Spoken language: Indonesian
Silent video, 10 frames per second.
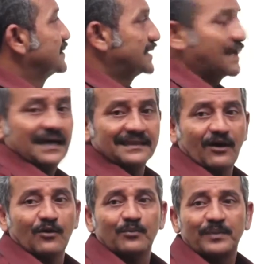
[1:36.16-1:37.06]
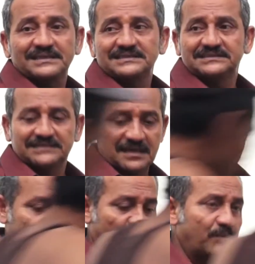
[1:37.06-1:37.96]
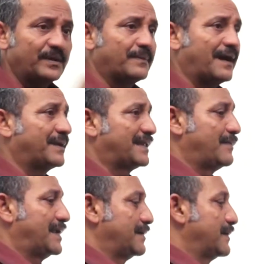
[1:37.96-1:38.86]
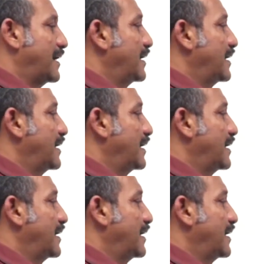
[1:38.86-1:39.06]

baru dimulai sejak tiga hari lalu. Bangunan gedung